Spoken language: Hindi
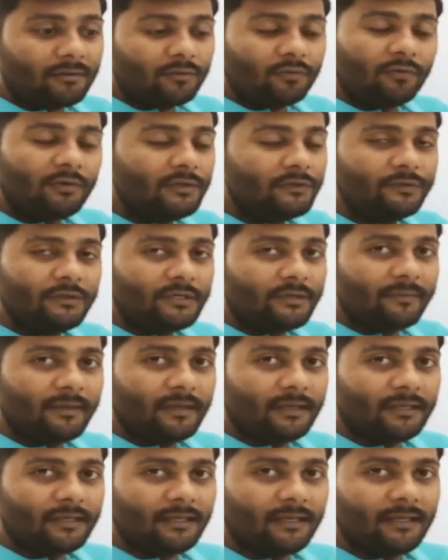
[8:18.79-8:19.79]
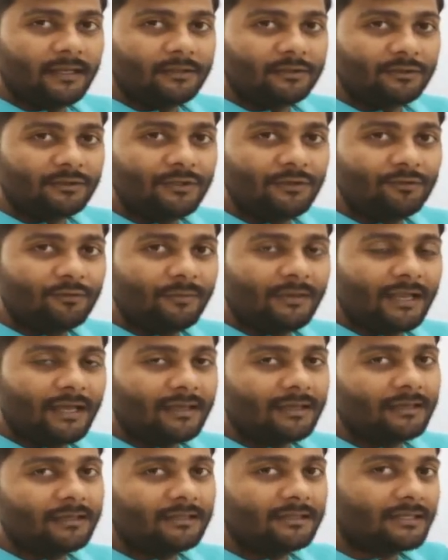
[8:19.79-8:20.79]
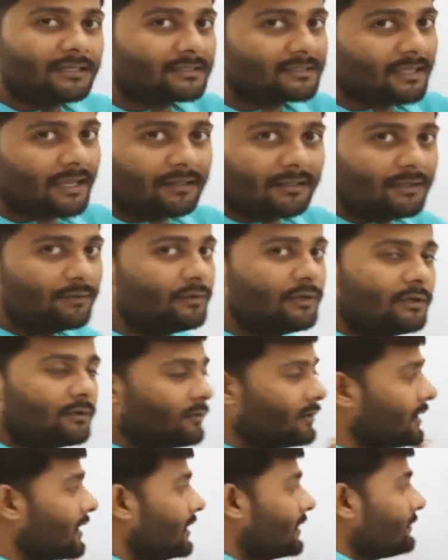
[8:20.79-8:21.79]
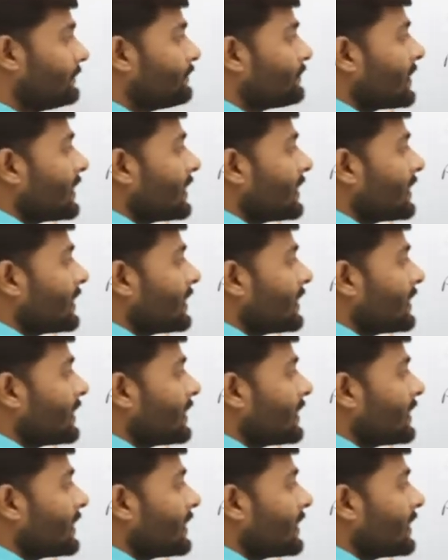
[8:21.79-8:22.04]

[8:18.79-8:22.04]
दो यूनिट में अकेले हैं तो तीनों मिला के कितना सात यूनिट हो गया ना